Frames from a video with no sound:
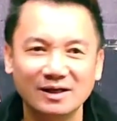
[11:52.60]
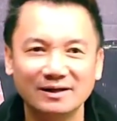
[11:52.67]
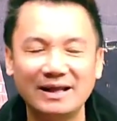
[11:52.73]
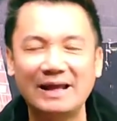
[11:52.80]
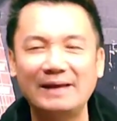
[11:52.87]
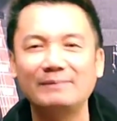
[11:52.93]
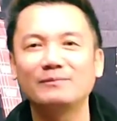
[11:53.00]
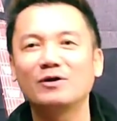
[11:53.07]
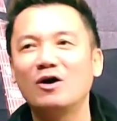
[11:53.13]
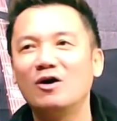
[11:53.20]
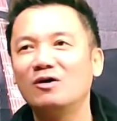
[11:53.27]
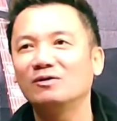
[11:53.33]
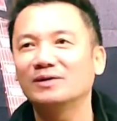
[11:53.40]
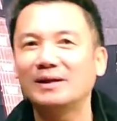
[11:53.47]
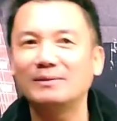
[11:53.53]
đem
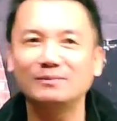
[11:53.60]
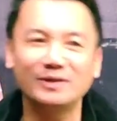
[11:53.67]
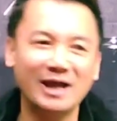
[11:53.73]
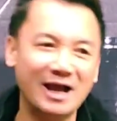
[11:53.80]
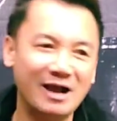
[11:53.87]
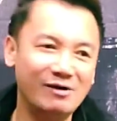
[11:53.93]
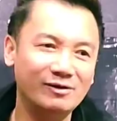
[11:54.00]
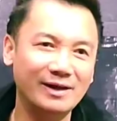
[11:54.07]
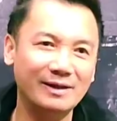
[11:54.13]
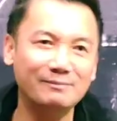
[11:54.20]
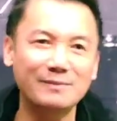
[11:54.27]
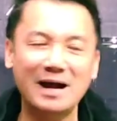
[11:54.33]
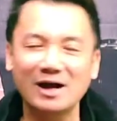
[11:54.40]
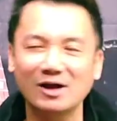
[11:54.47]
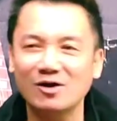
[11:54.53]
con đem cháu
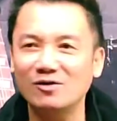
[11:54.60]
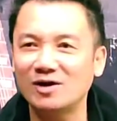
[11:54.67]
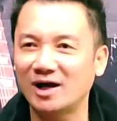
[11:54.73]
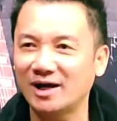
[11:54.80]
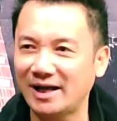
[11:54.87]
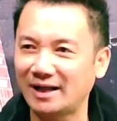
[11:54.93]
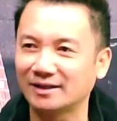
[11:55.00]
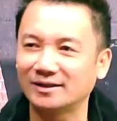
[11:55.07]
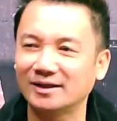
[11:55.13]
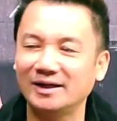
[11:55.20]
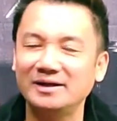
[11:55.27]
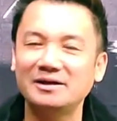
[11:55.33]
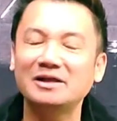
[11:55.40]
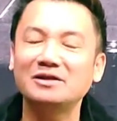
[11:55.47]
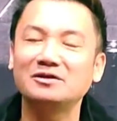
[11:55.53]
đem bà con họ hàng
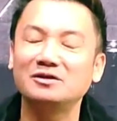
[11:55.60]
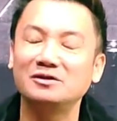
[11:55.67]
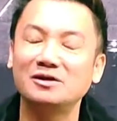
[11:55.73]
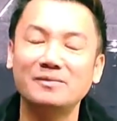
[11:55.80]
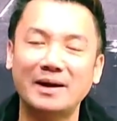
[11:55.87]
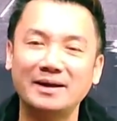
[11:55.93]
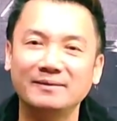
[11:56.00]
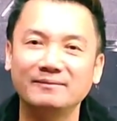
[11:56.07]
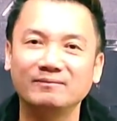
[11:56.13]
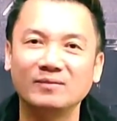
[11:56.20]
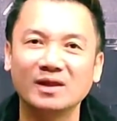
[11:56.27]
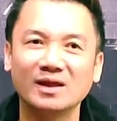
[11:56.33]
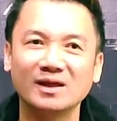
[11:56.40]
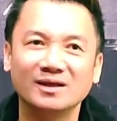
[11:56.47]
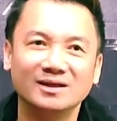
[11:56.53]
tới đi chữa bệnh
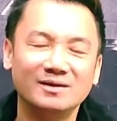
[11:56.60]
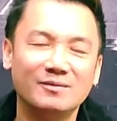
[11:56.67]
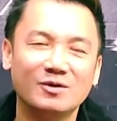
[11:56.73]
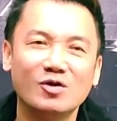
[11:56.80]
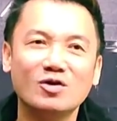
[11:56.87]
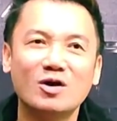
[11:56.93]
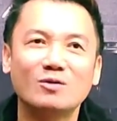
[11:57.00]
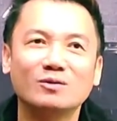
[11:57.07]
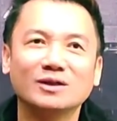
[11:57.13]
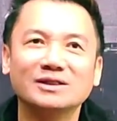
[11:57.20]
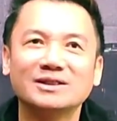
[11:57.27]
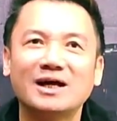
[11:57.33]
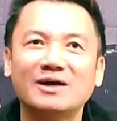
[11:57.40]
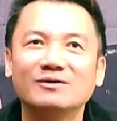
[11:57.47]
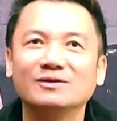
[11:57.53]
nhưng mà cuối cùng thì
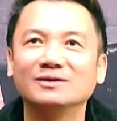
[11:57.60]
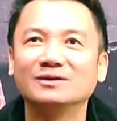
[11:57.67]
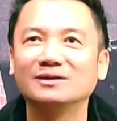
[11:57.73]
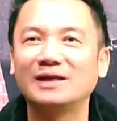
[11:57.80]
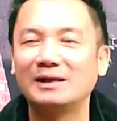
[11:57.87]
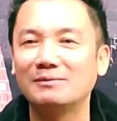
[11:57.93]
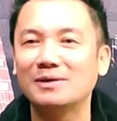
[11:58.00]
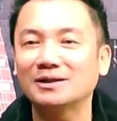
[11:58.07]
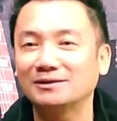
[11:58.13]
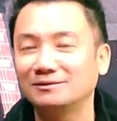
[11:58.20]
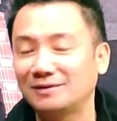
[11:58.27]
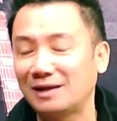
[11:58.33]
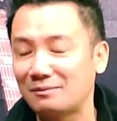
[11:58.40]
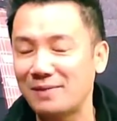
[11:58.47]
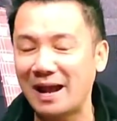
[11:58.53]
sao tiền
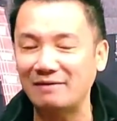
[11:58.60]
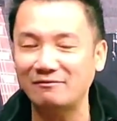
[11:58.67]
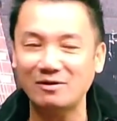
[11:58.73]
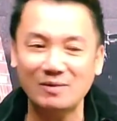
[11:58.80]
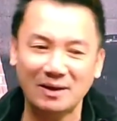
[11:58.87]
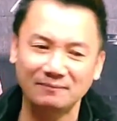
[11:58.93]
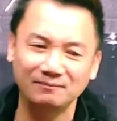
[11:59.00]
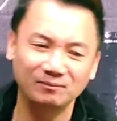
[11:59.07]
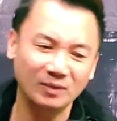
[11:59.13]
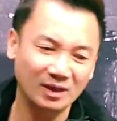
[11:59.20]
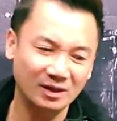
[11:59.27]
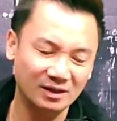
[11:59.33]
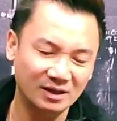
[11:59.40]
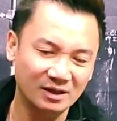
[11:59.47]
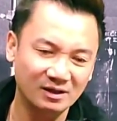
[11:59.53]
bất tật mang phải không ạ
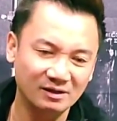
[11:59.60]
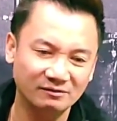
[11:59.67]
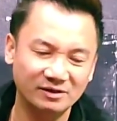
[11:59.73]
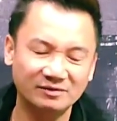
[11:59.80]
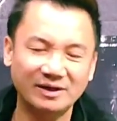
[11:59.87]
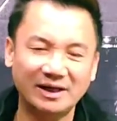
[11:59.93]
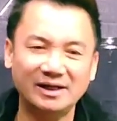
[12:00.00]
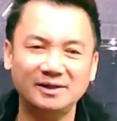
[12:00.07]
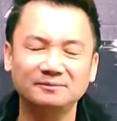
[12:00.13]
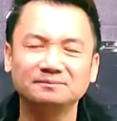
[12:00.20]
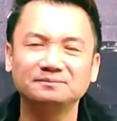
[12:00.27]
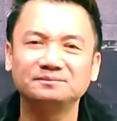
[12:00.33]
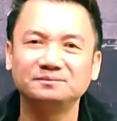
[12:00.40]
vì vậy